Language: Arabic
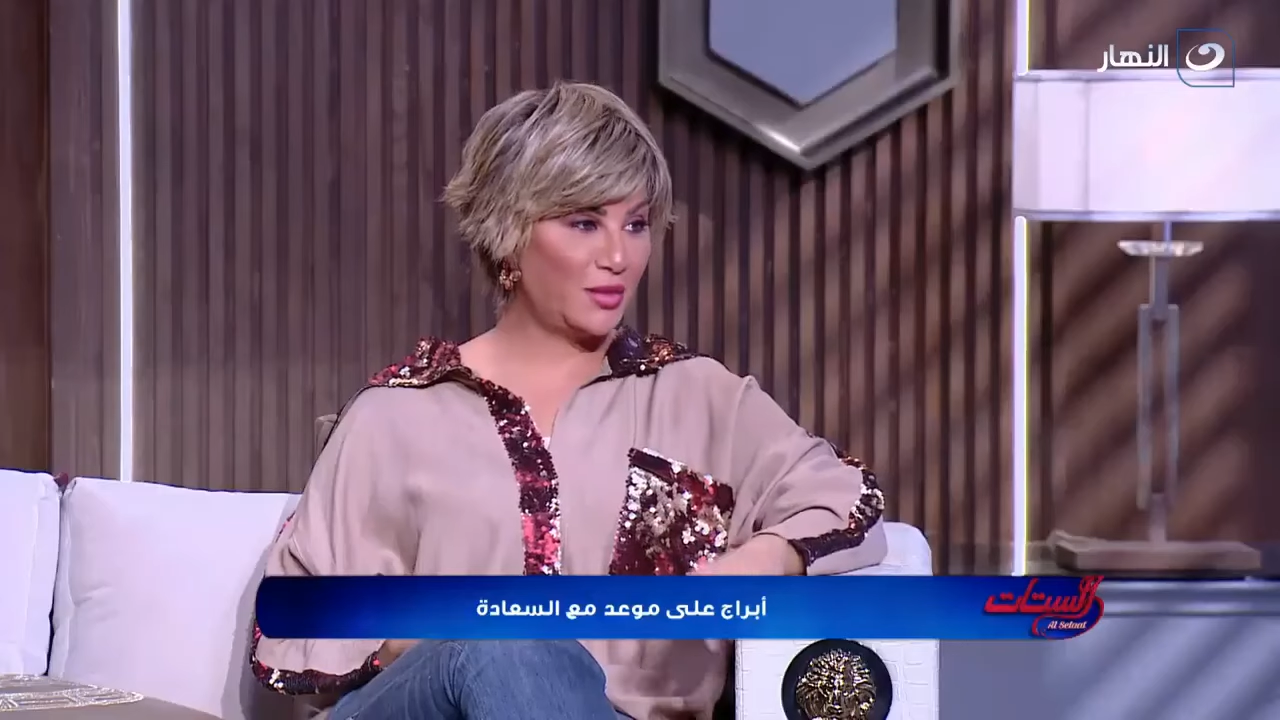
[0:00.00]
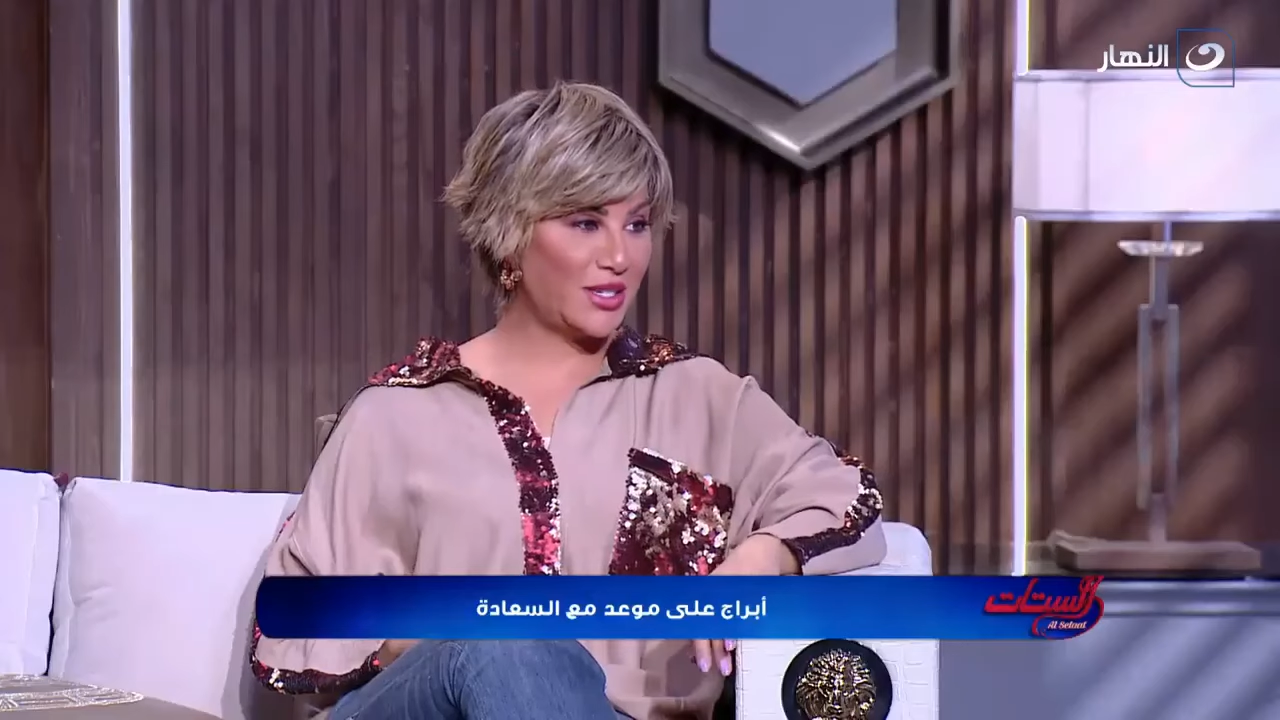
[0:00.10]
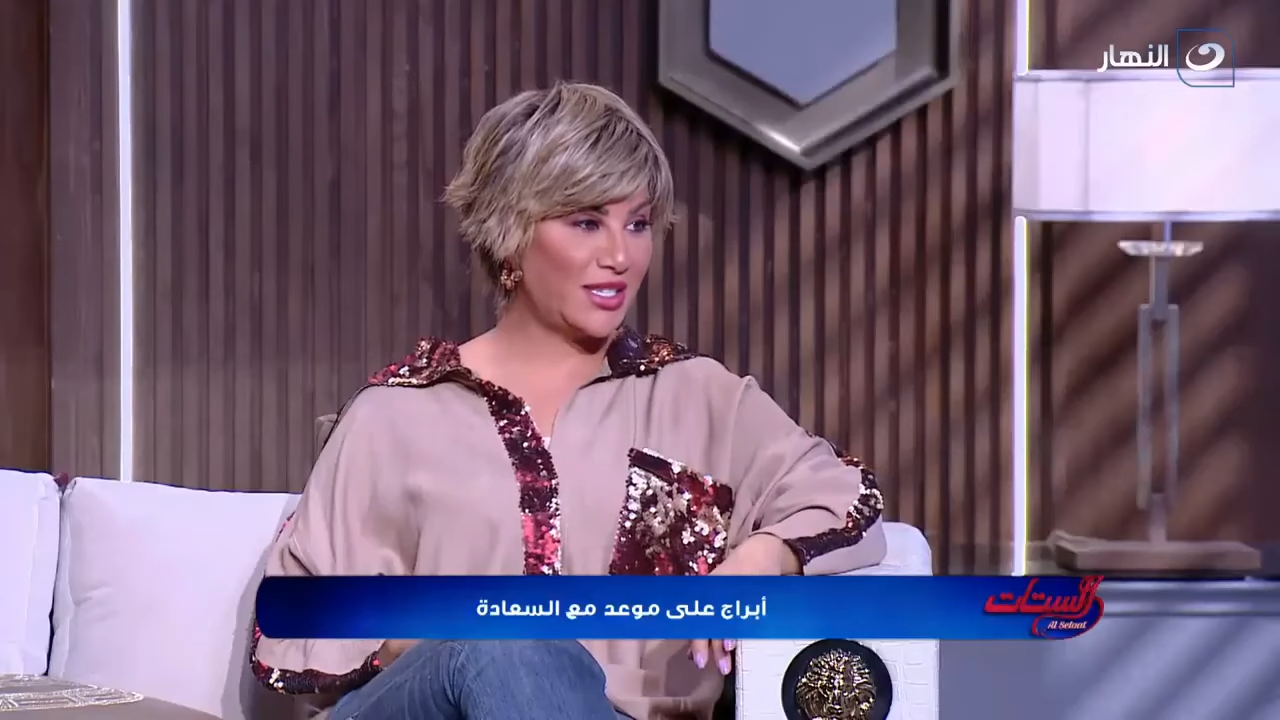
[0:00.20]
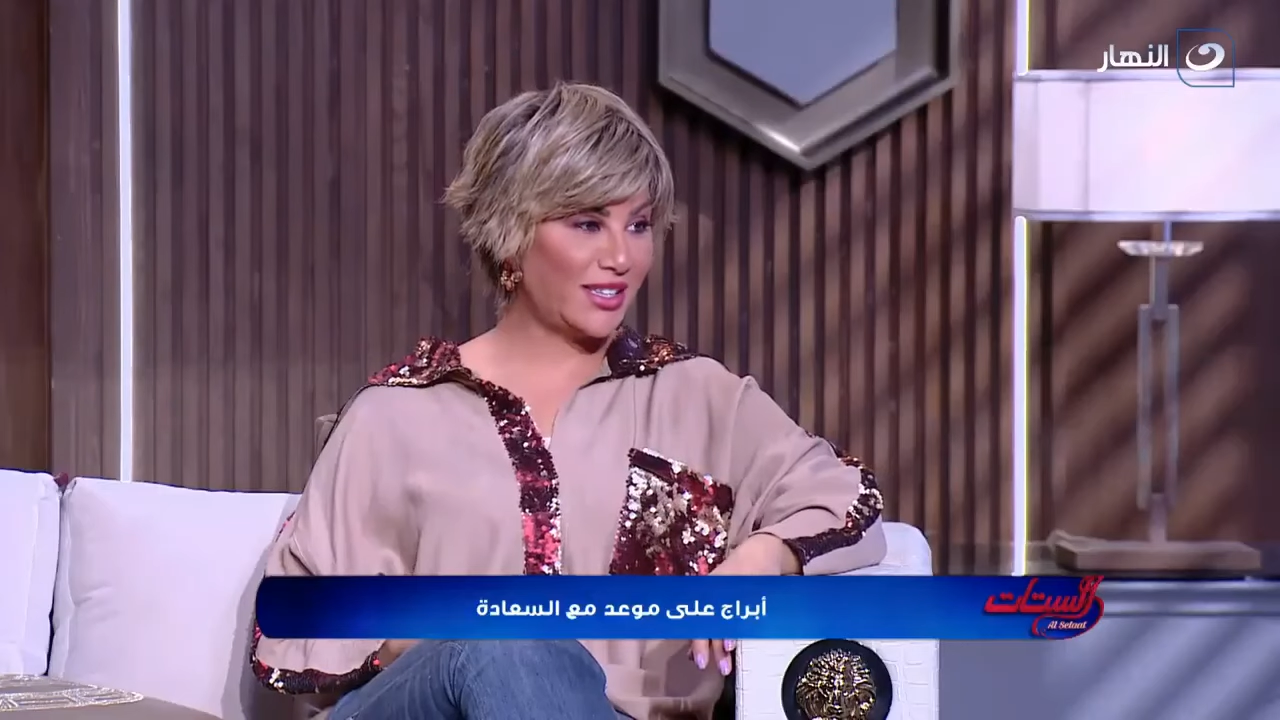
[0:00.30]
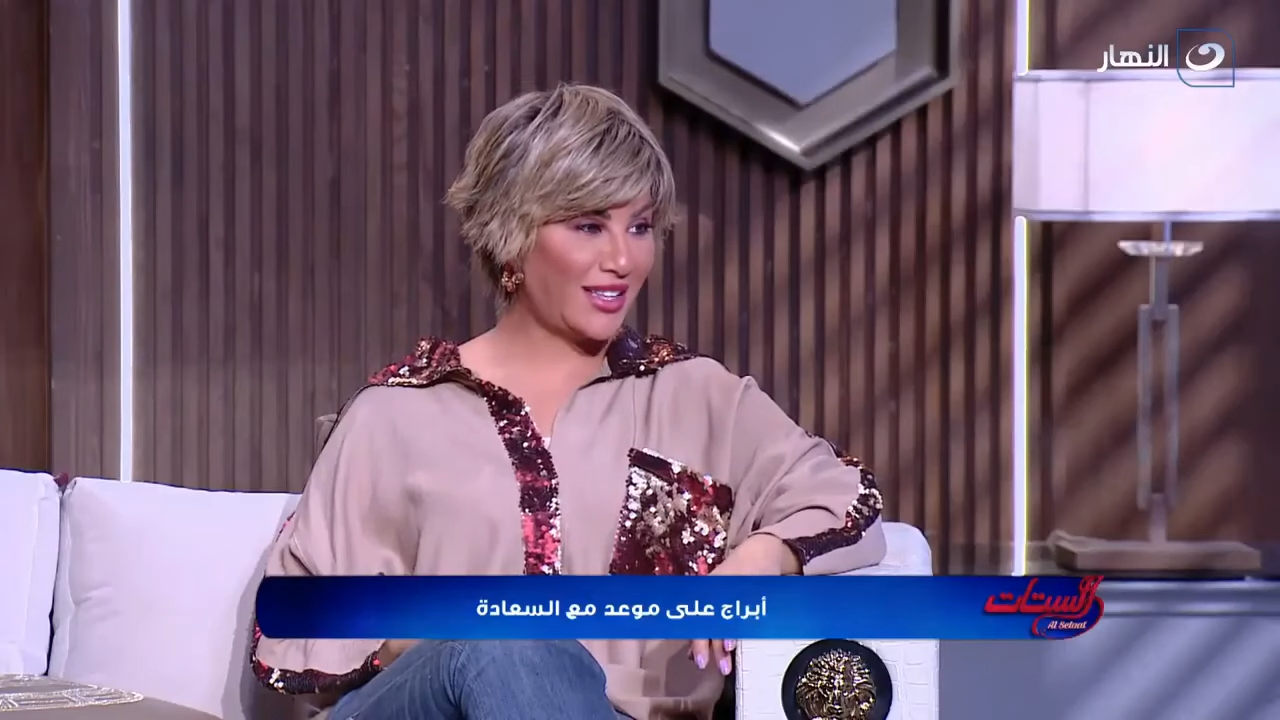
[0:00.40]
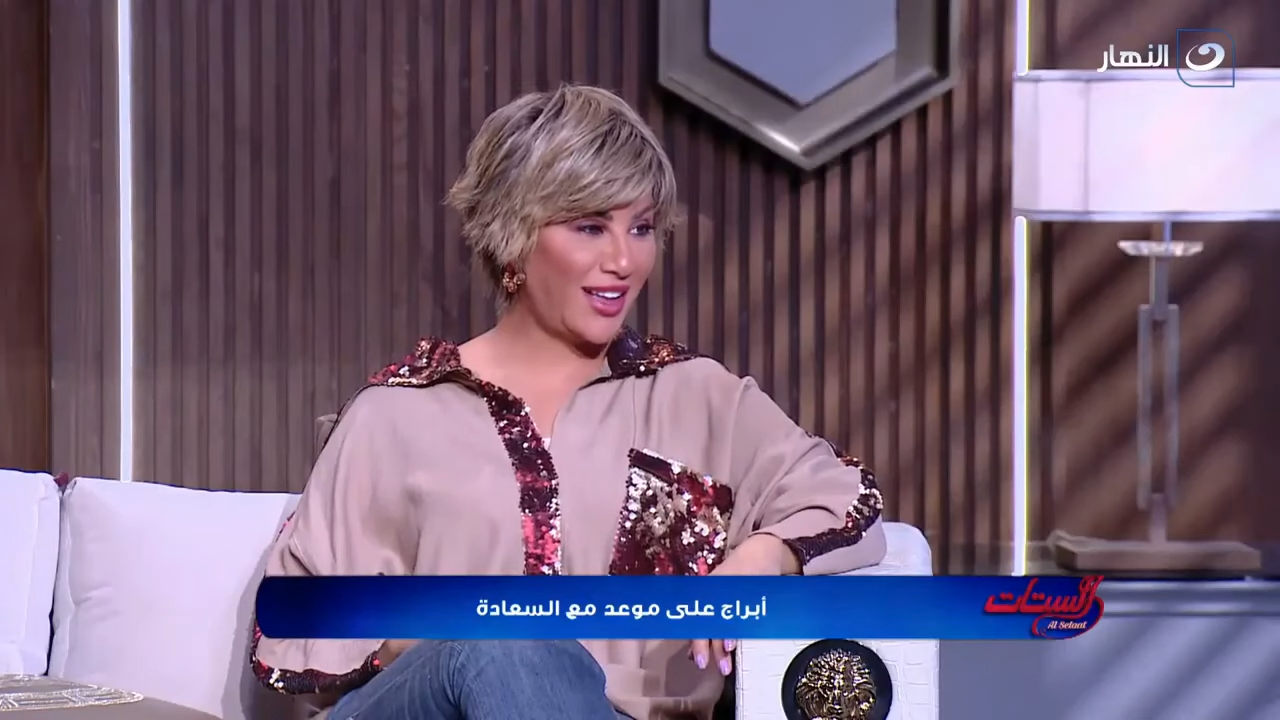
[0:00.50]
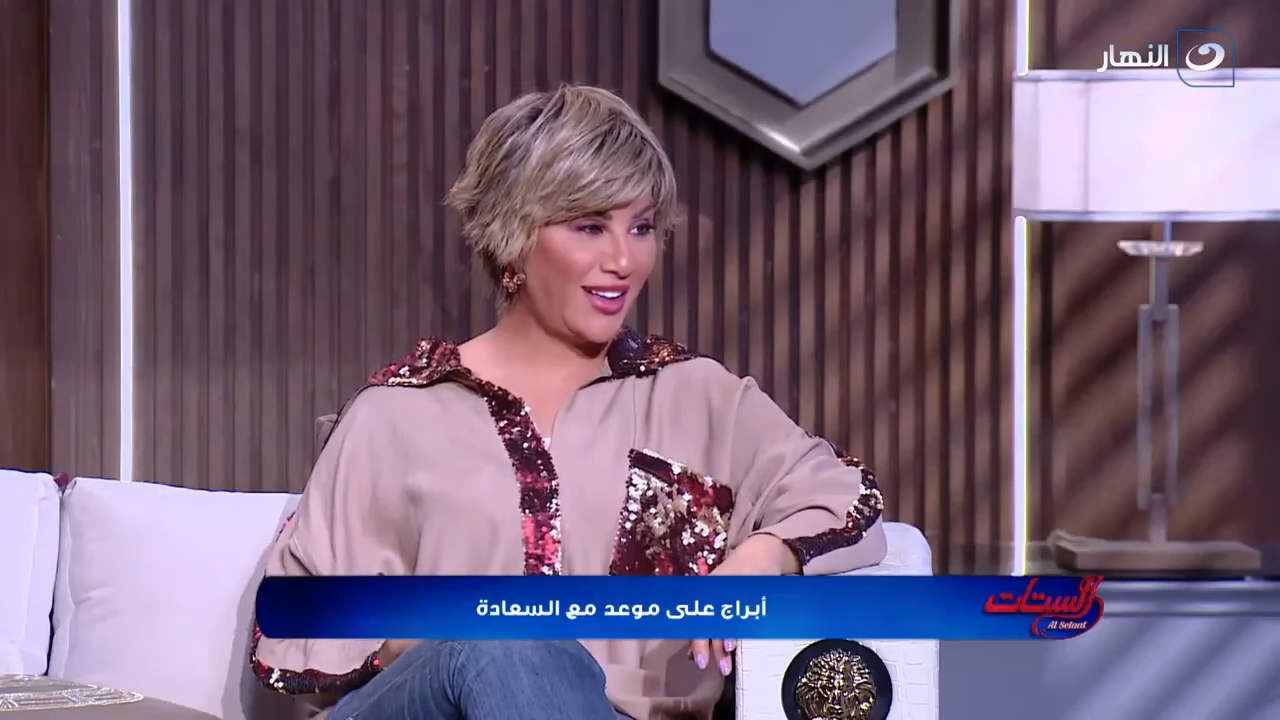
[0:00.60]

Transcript: ضمن السته